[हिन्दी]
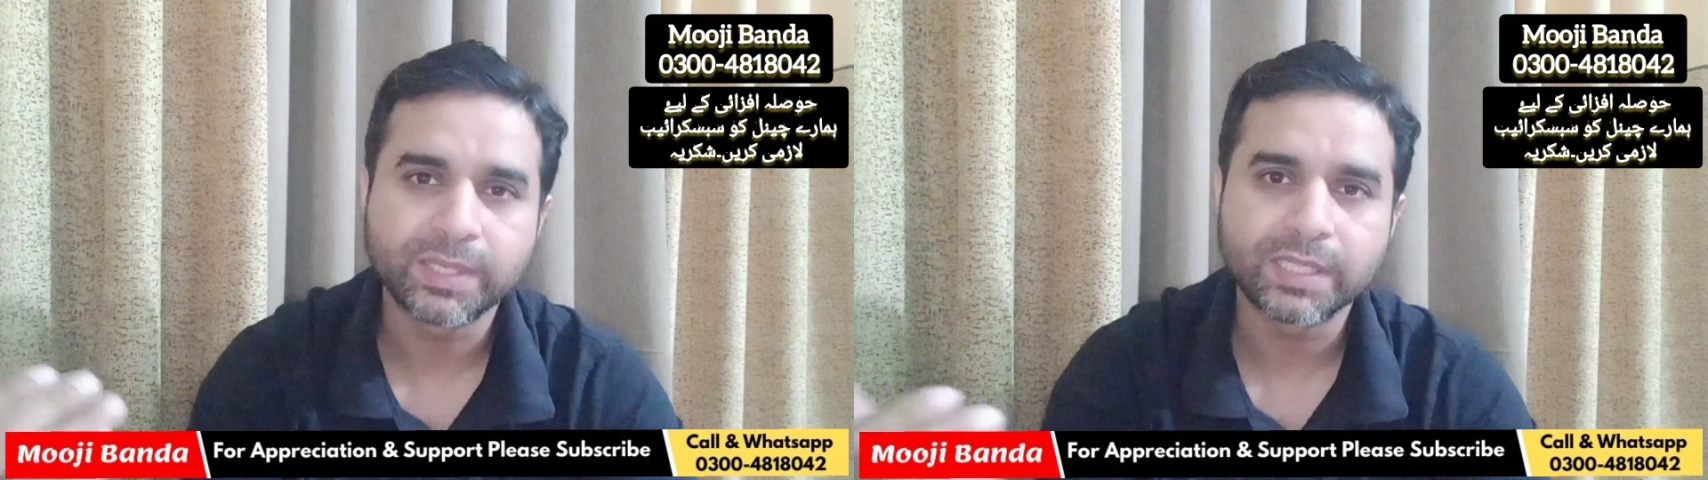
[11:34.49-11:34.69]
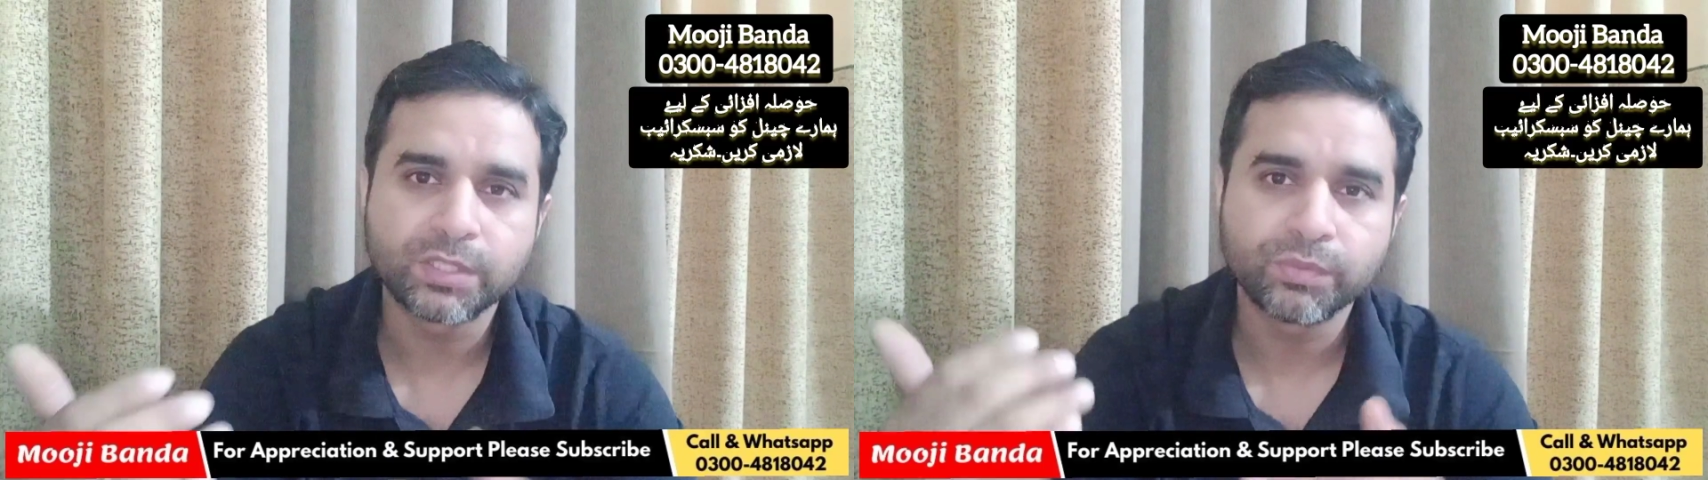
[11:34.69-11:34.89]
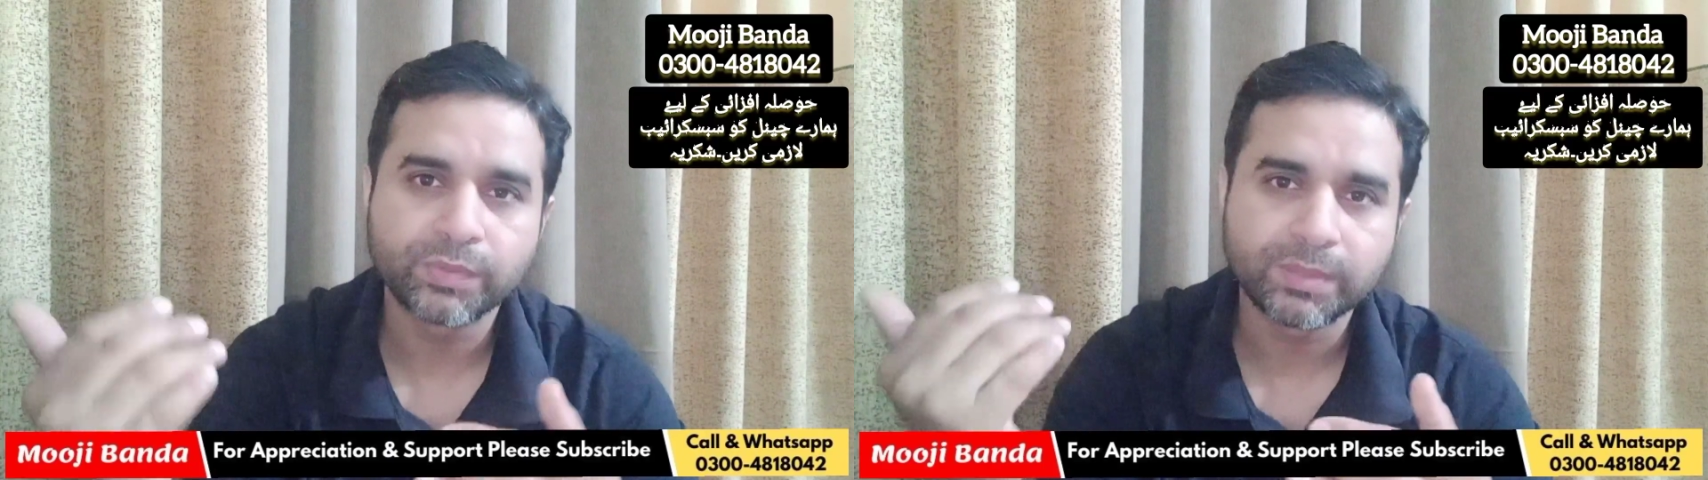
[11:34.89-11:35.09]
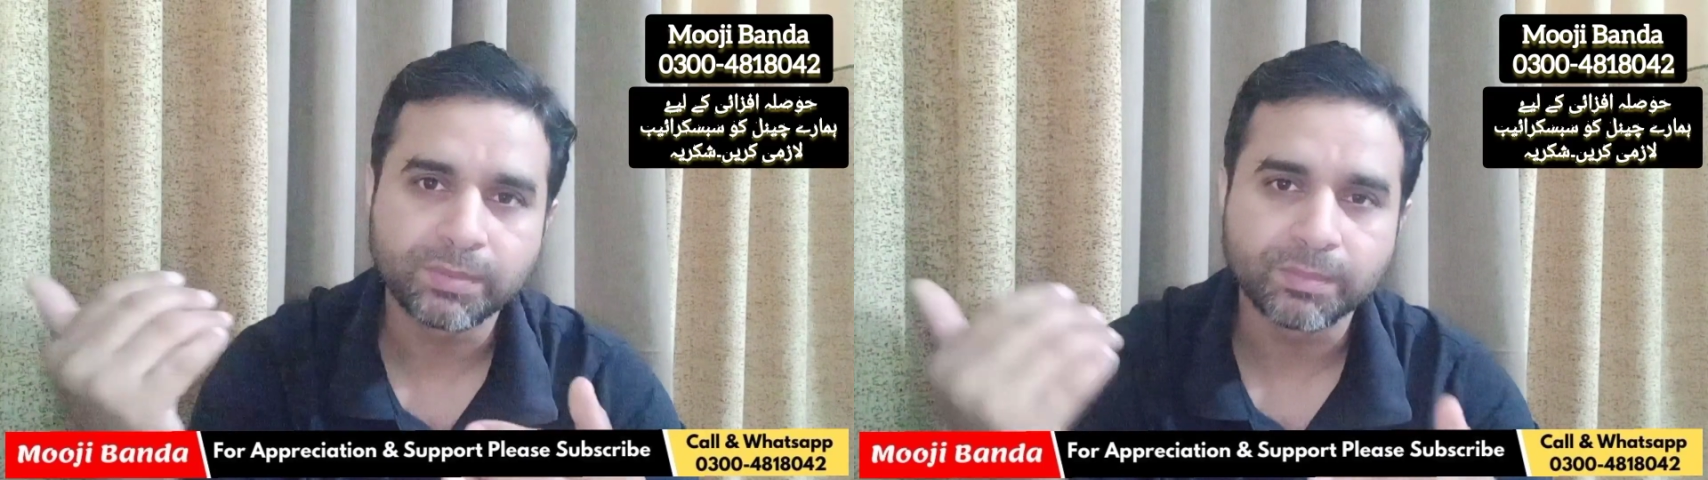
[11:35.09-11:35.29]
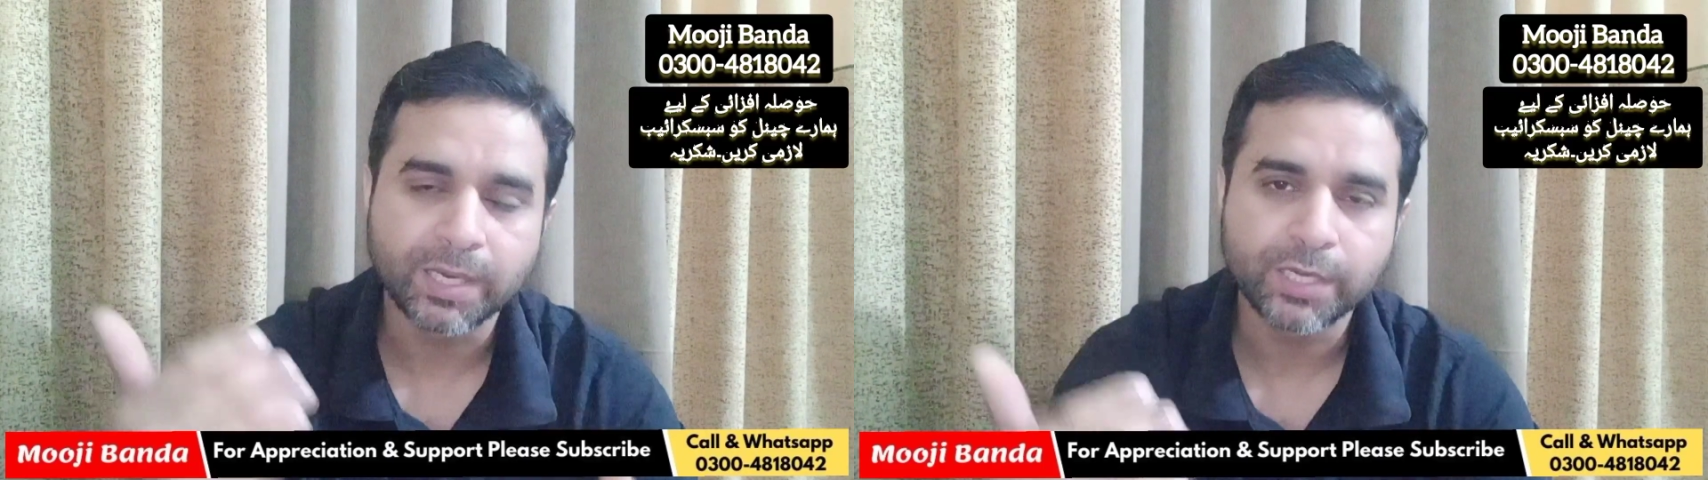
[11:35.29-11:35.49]
रहते हुए
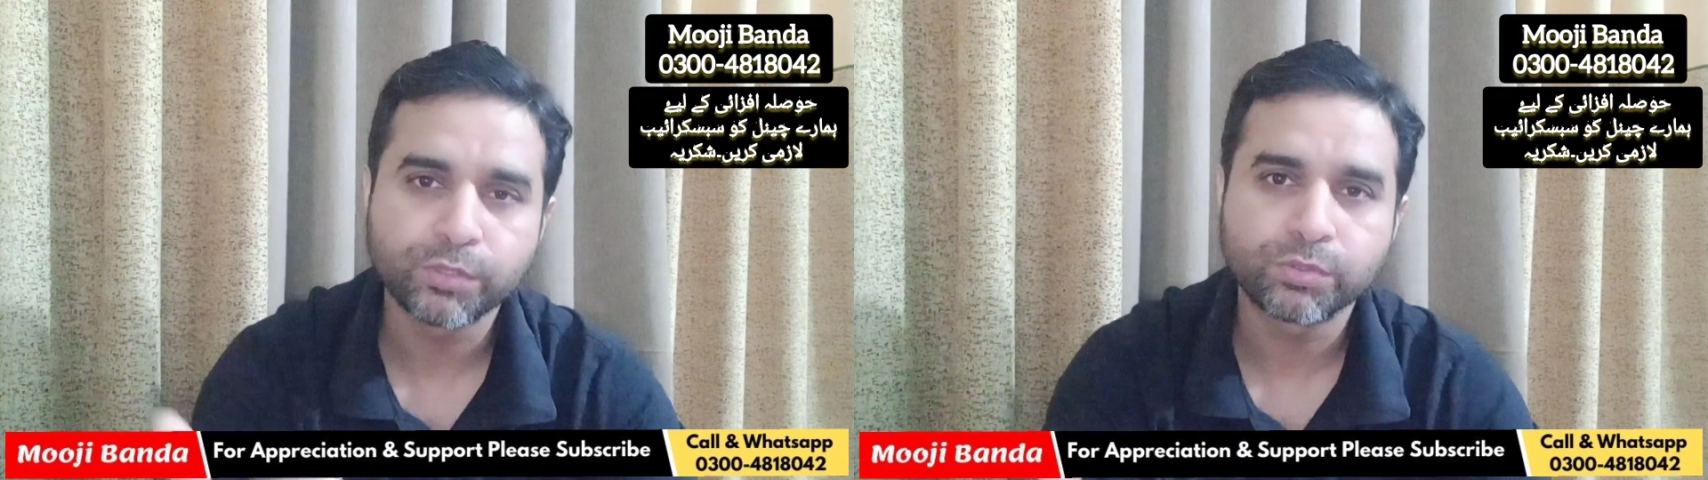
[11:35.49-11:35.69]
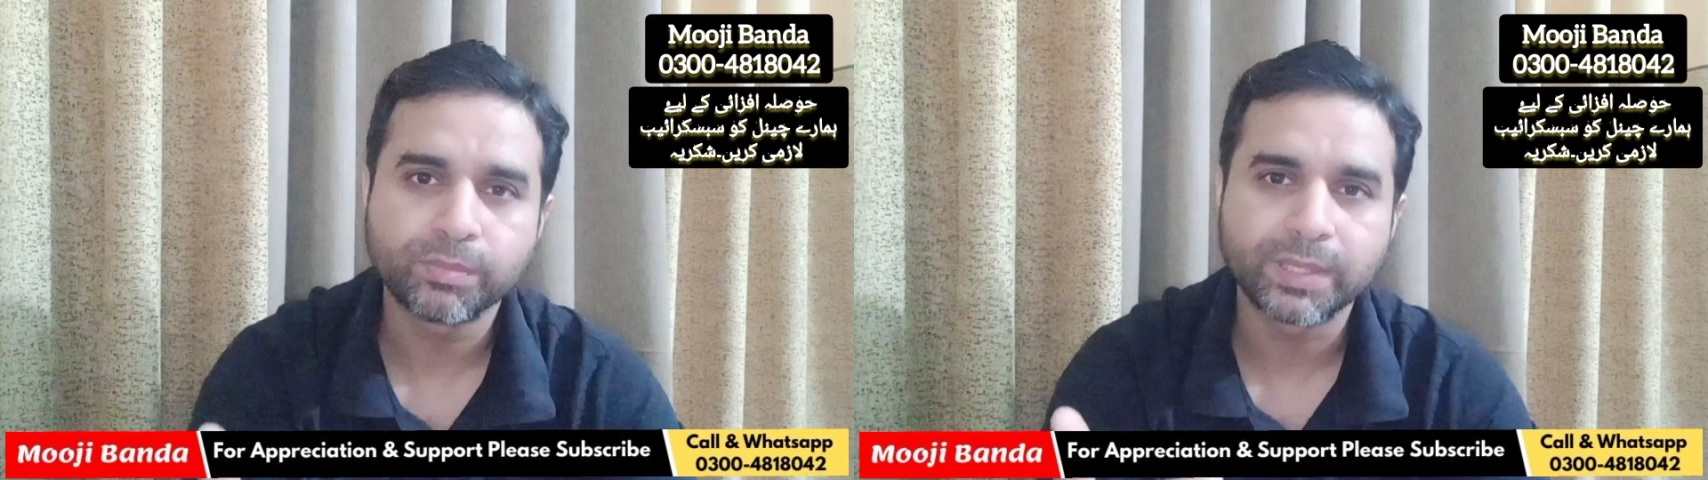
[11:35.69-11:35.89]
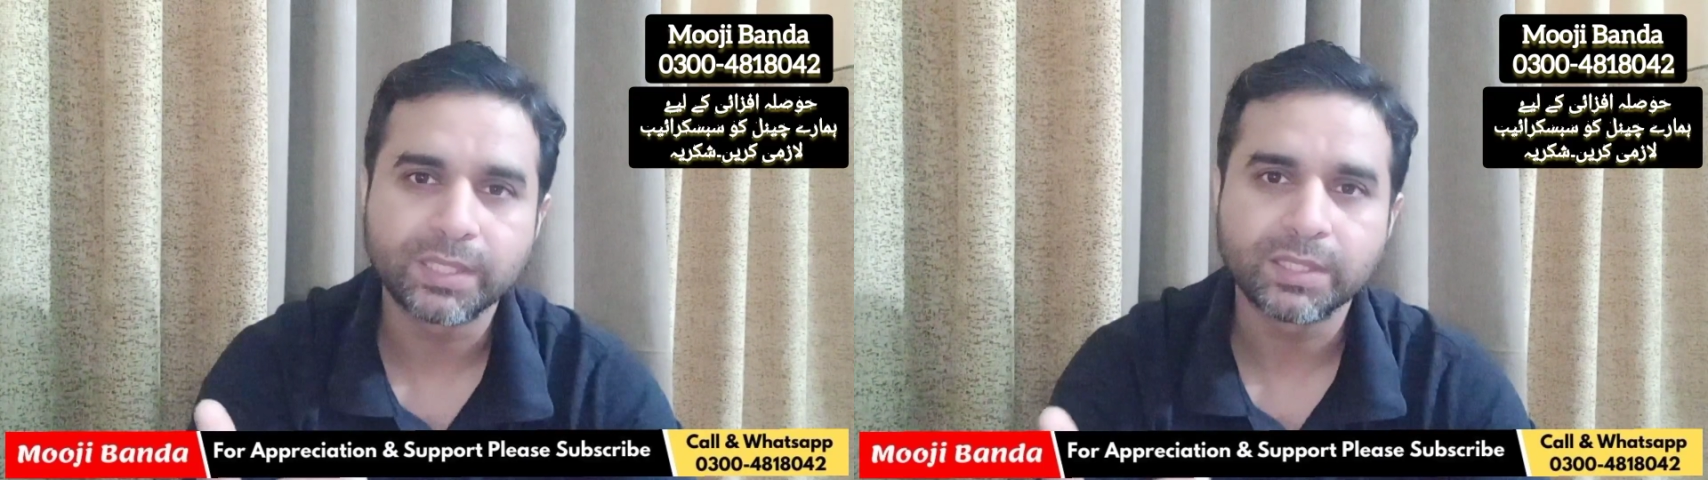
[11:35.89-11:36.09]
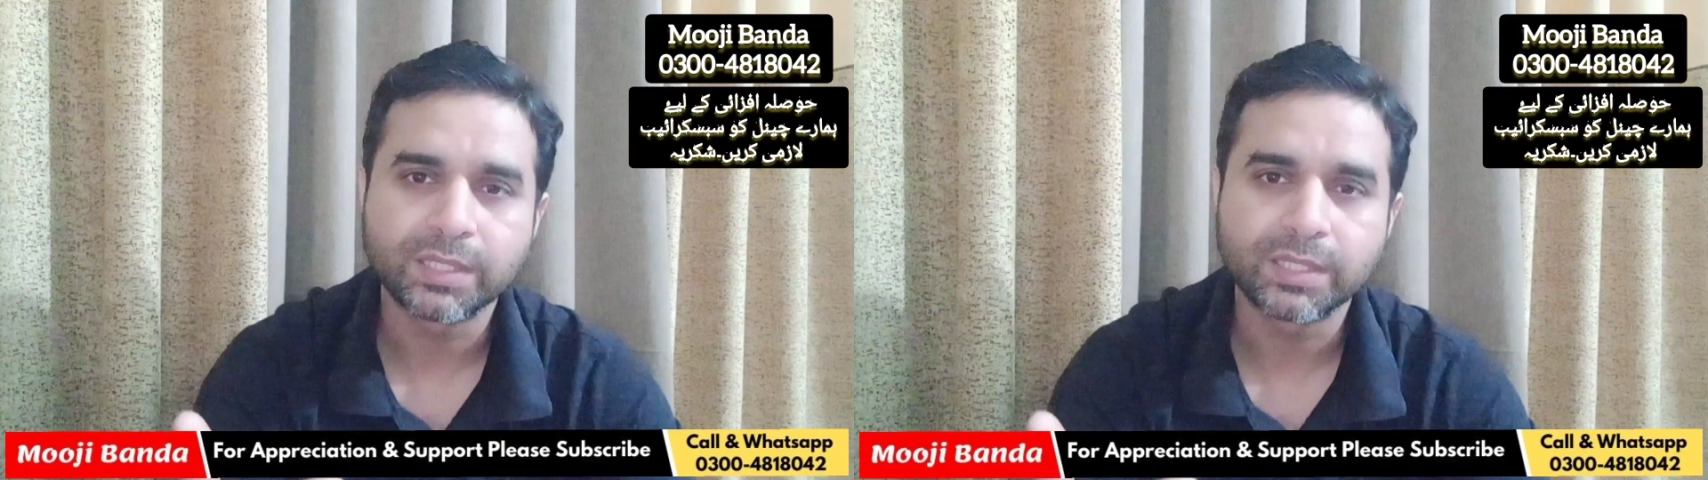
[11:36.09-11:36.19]
बीमारियों को मैंने